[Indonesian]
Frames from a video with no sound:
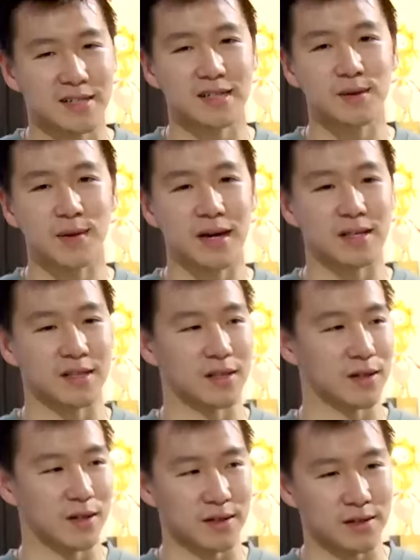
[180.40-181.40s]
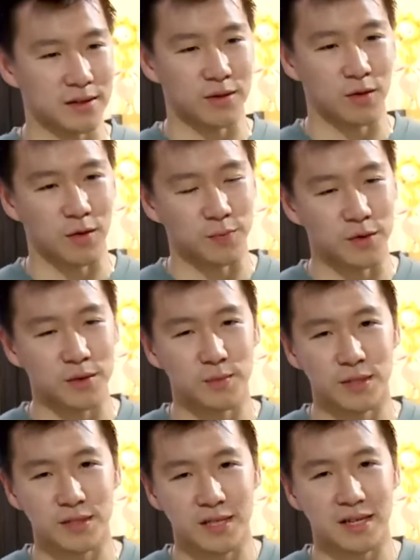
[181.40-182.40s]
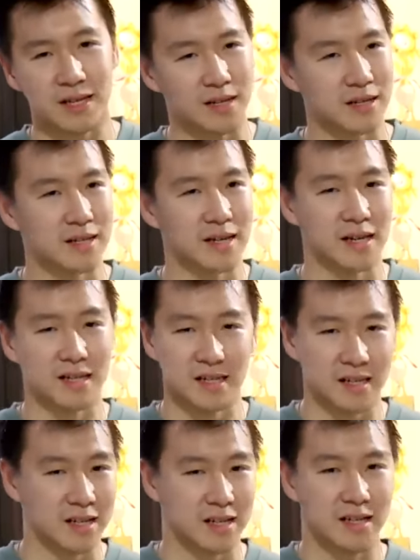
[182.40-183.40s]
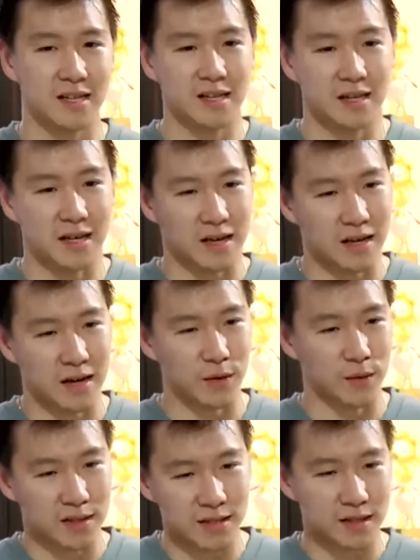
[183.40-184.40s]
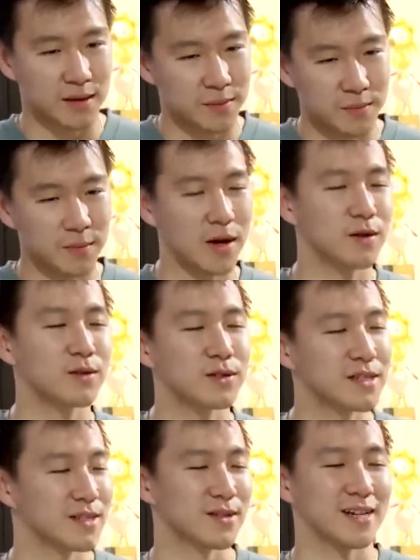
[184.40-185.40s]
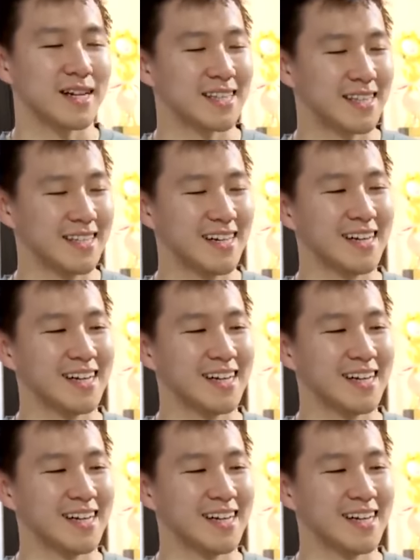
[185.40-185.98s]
senang banget optimisnya dengan auranya bagus gitu kelihatannya